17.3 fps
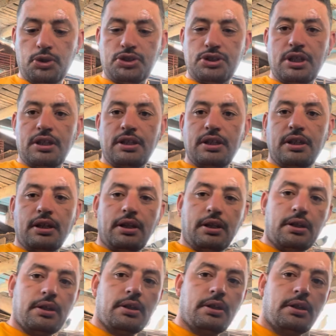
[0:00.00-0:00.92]
ستاتين
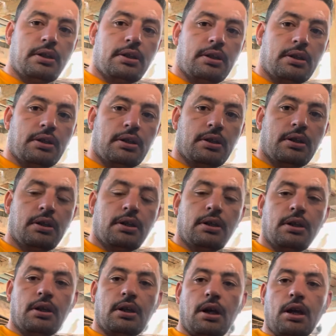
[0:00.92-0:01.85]

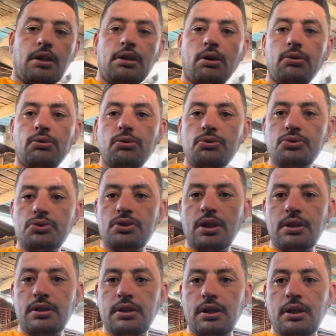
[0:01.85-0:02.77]
هتاخد نص
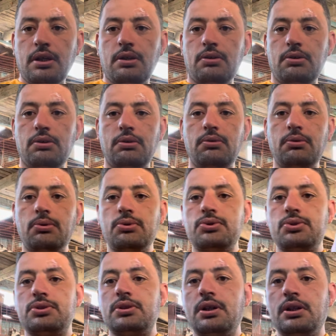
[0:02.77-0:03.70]
سنتي
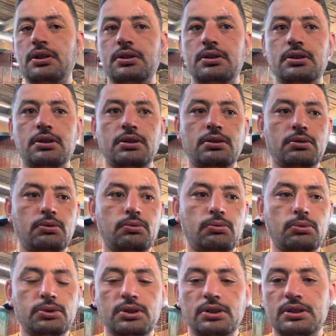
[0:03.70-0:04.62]
ونص سنتي
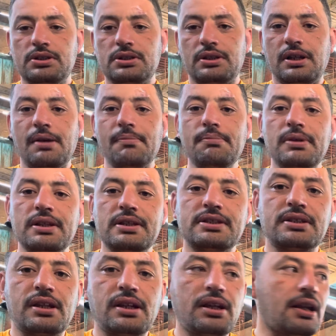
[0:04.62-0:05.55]
وتكمل
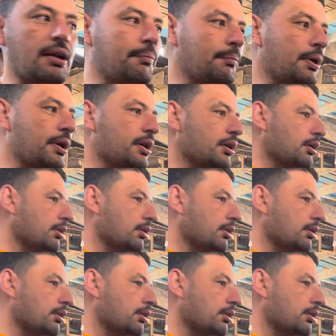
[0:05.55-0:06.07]
السرنجة بمية